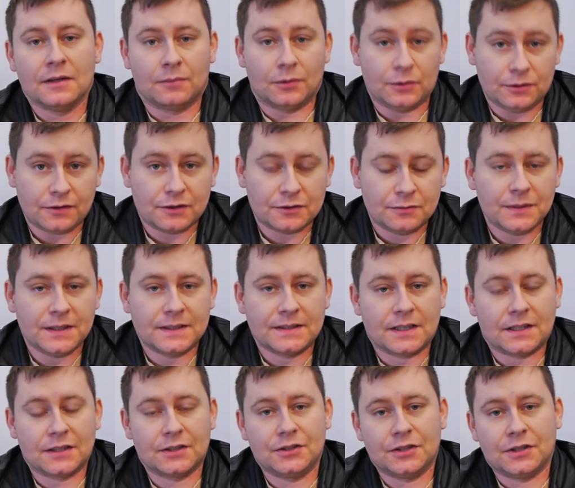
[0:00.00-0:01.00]
ponieważ w
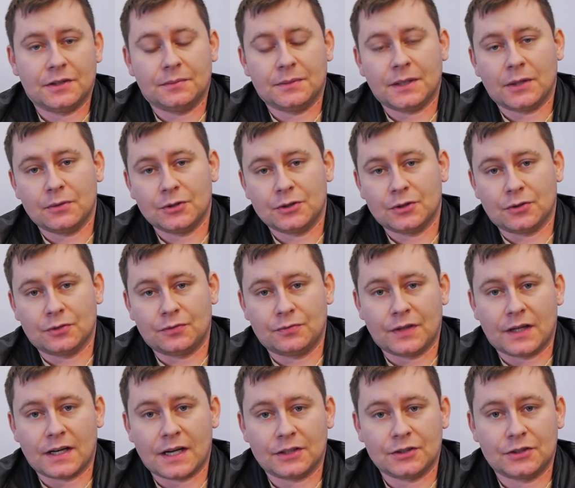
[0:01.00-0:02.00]
miejscach, gdzie miały się
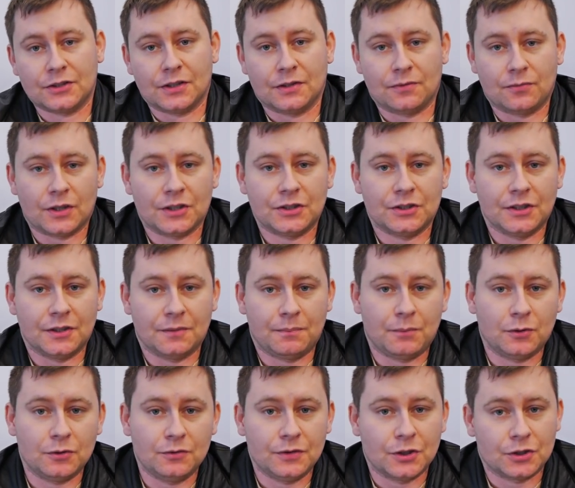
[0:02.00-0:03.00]
otwierać, właśnie
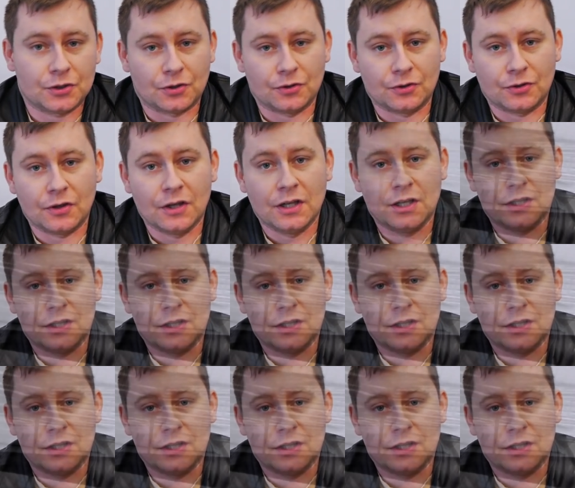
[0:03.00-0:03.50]
podwieszono